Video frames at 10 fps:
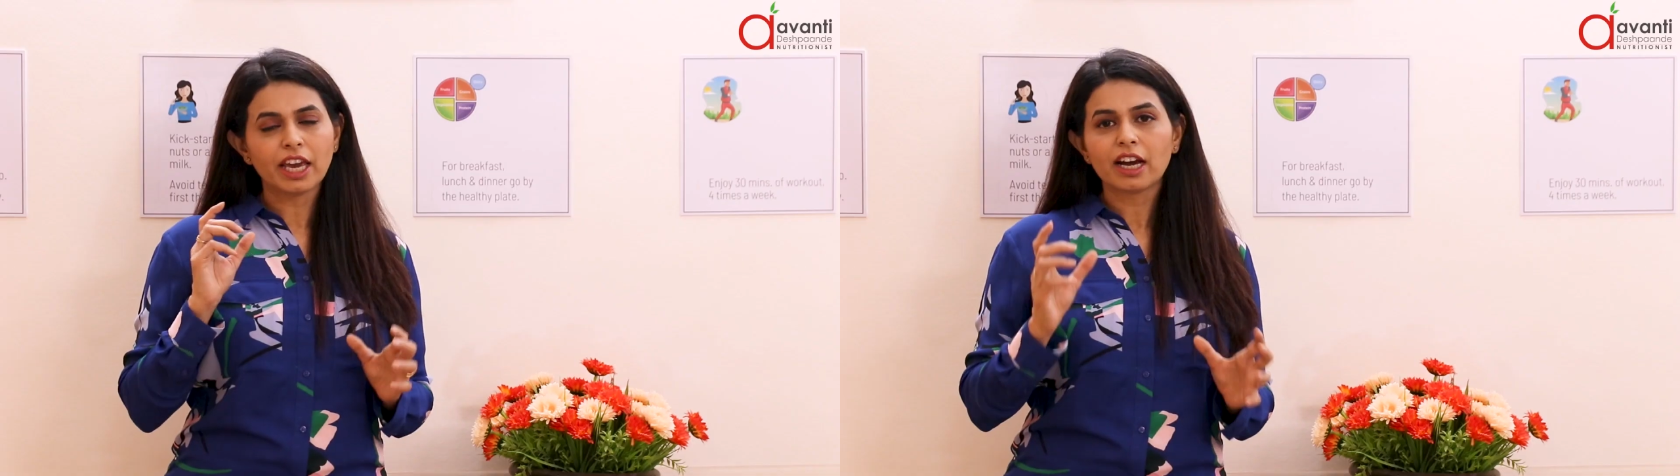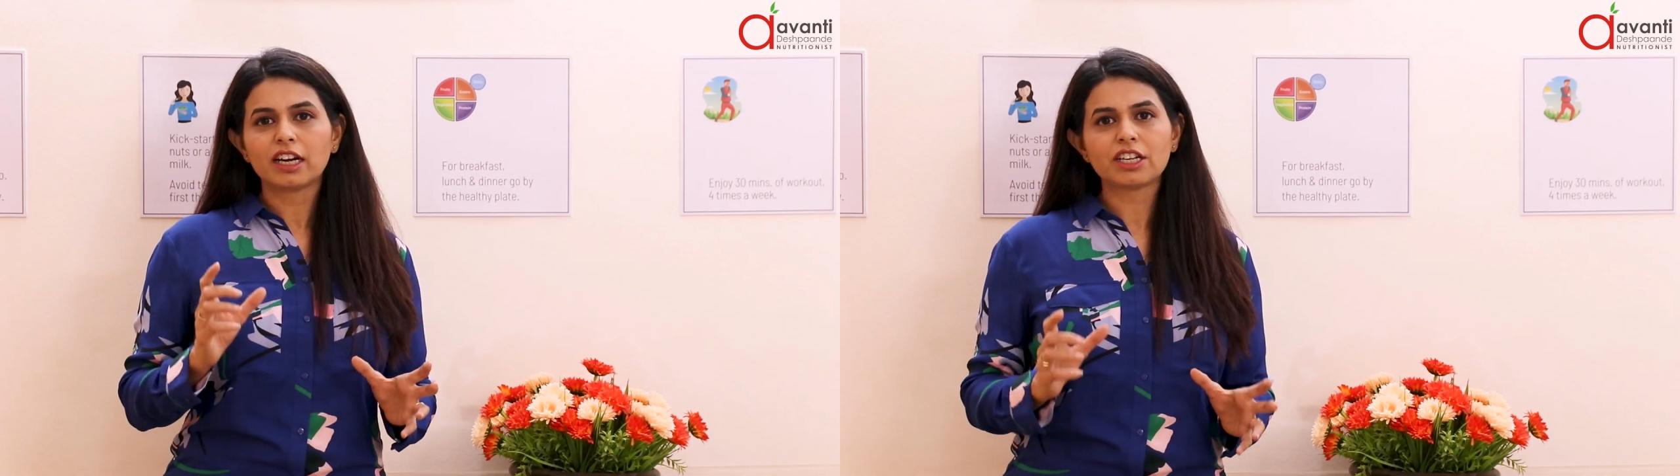
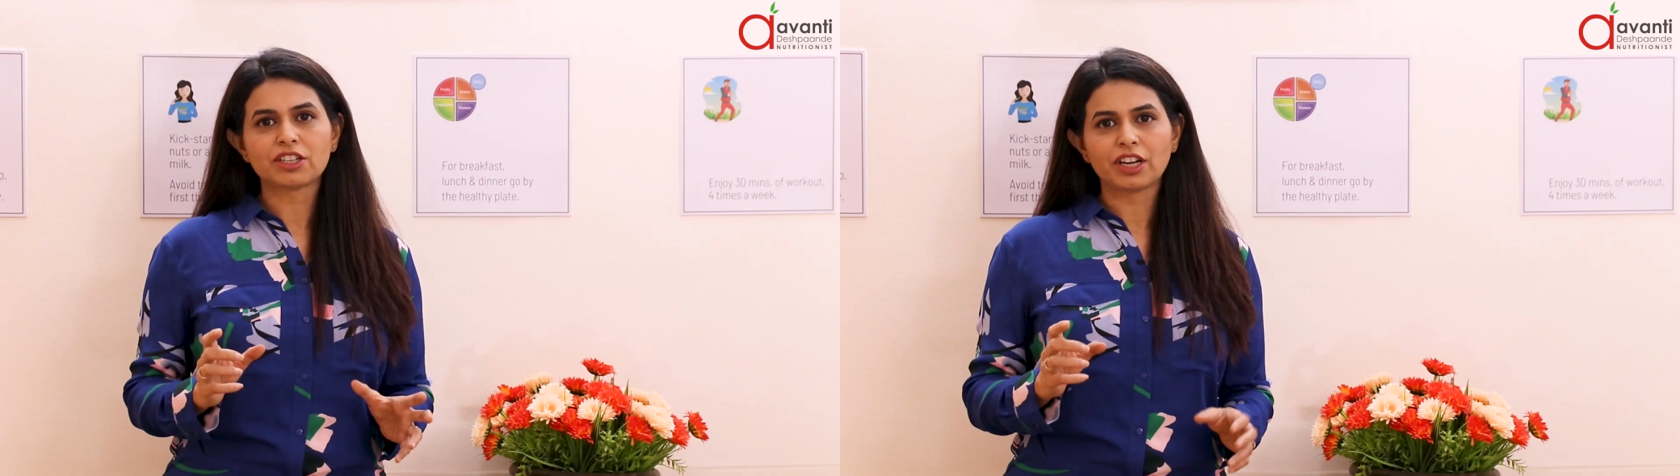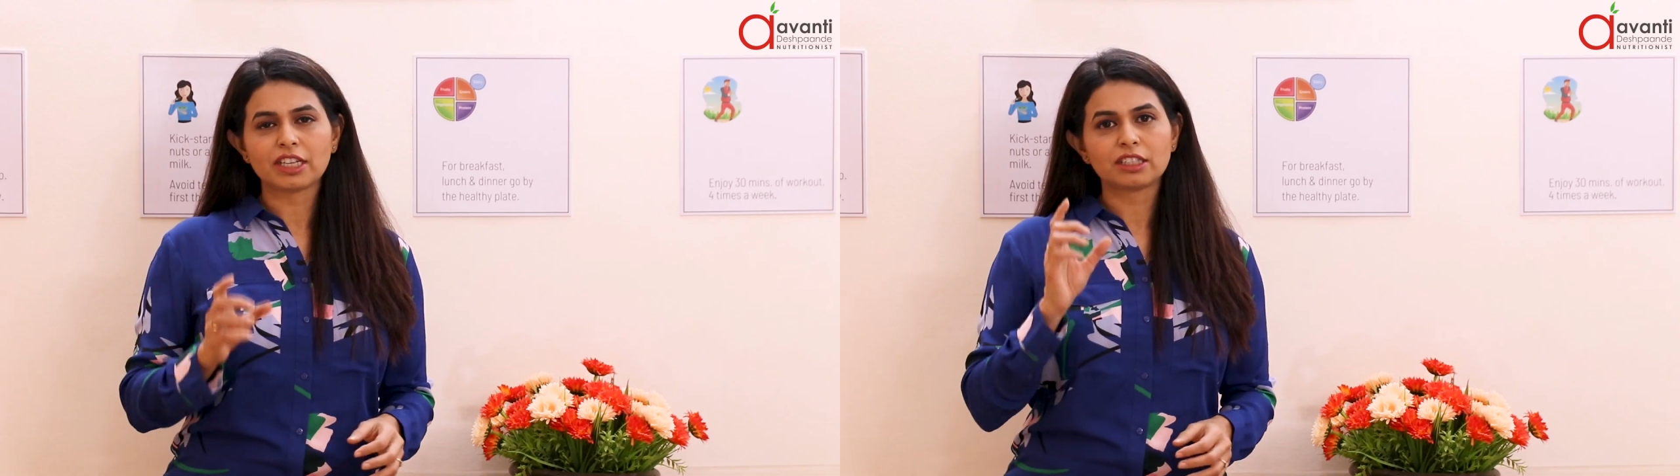ये अगर
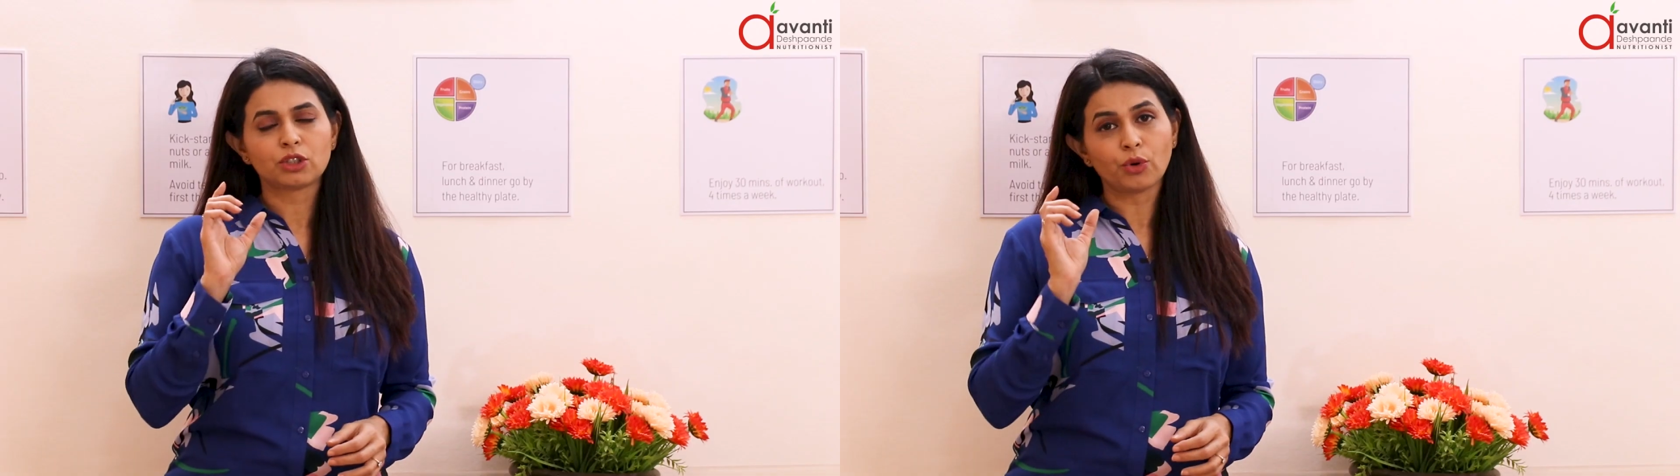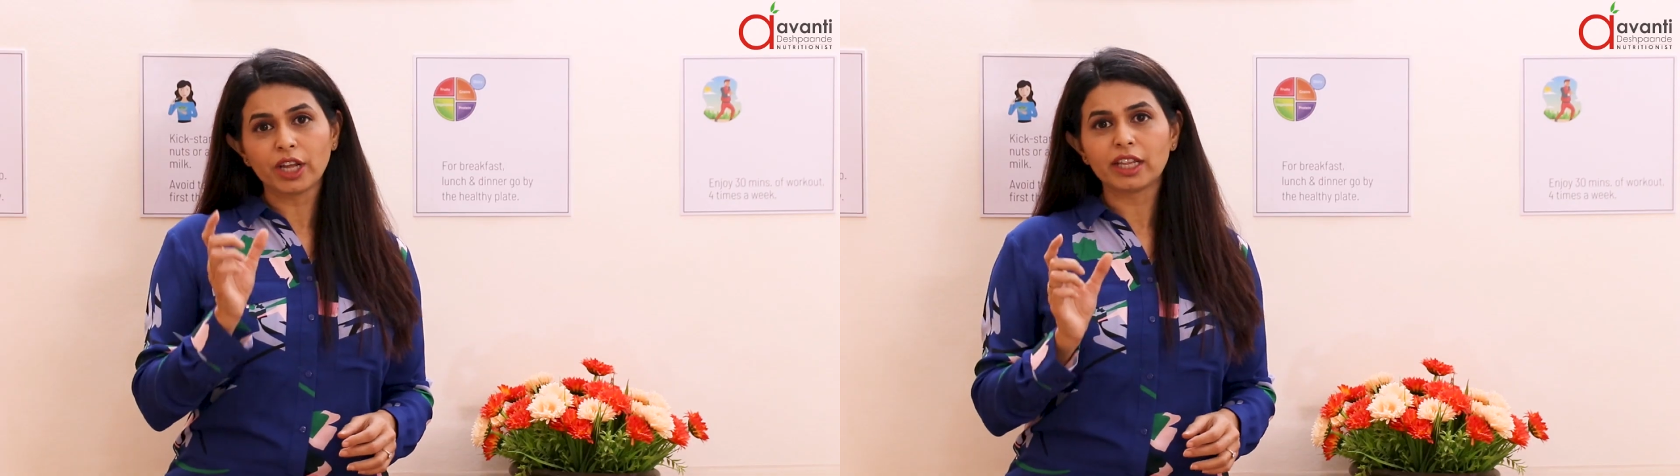स्ट्रेस
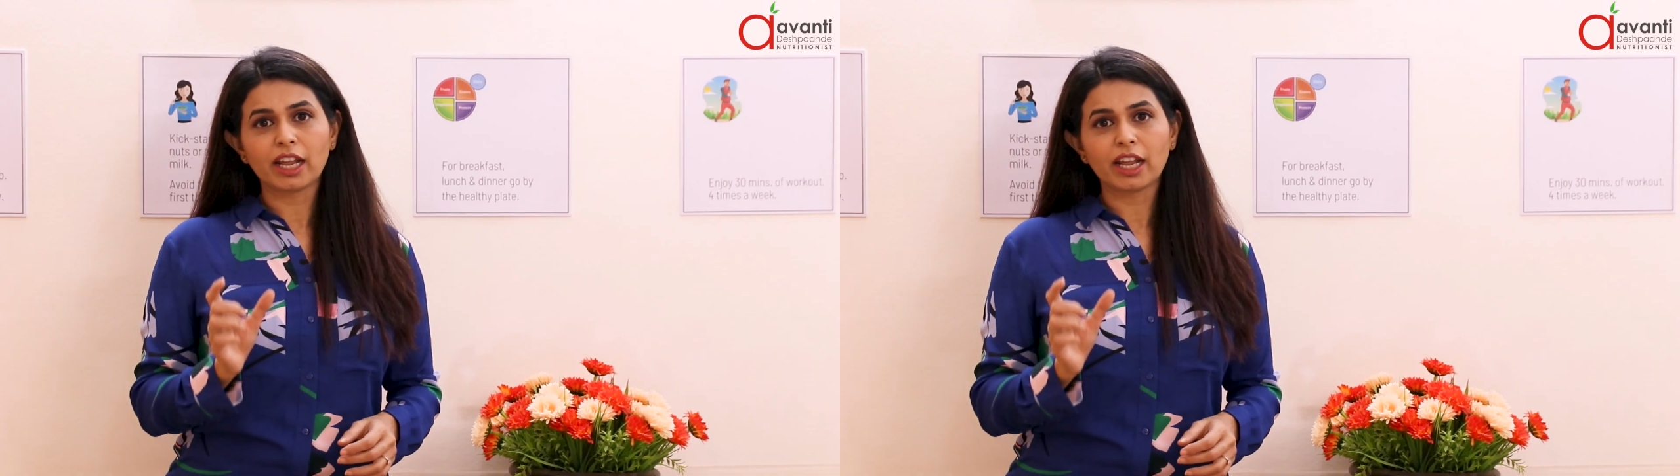थोड़ी